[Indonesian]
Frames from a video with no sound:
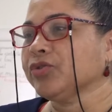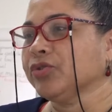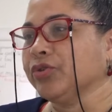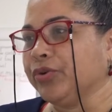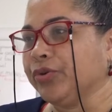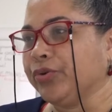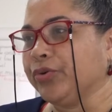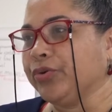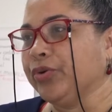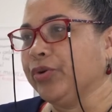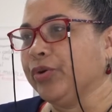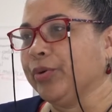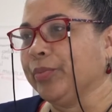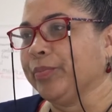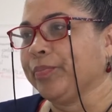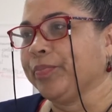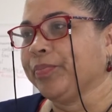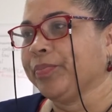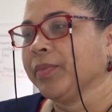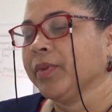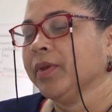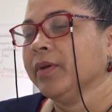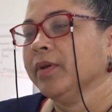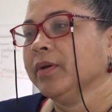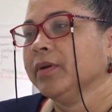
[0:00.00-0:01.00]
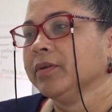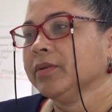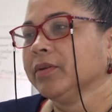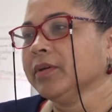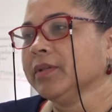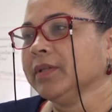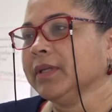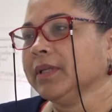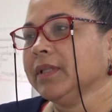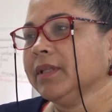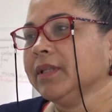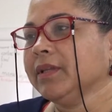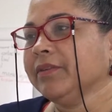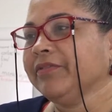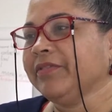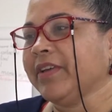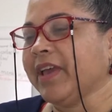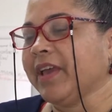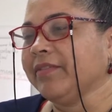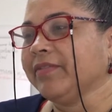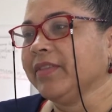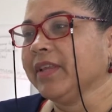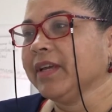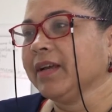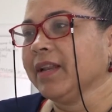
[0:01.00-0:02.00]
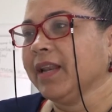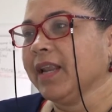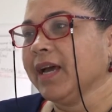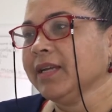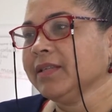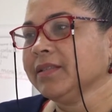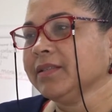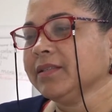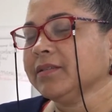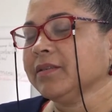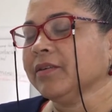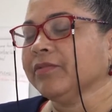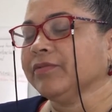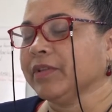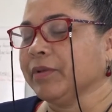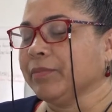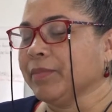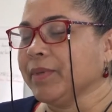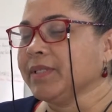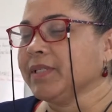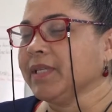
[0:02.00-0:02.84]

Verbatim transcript: Ono tanggal 6 Mei ono ing papan